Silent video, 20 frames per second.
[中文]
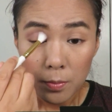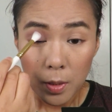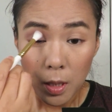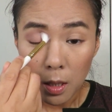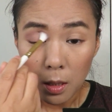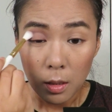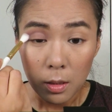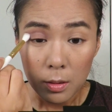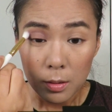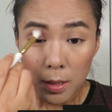
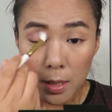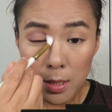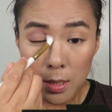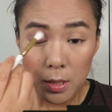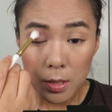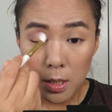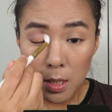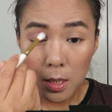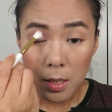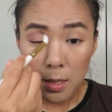啊！但
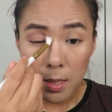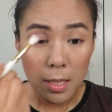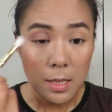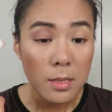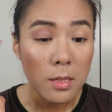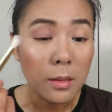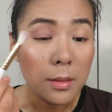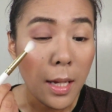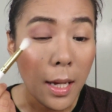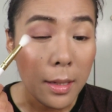是这个颜
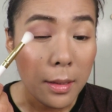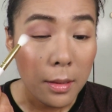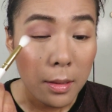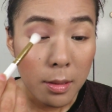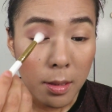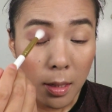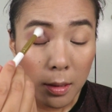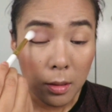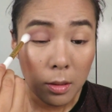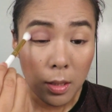色大家可以
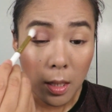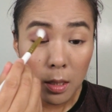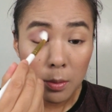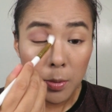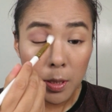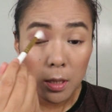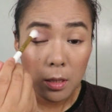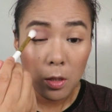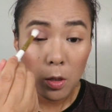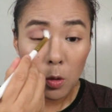看到，它里
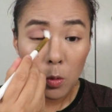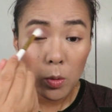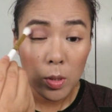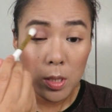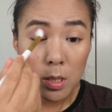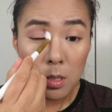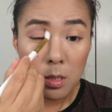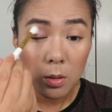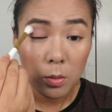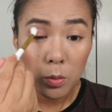边那个
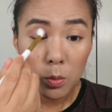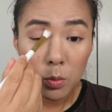灰色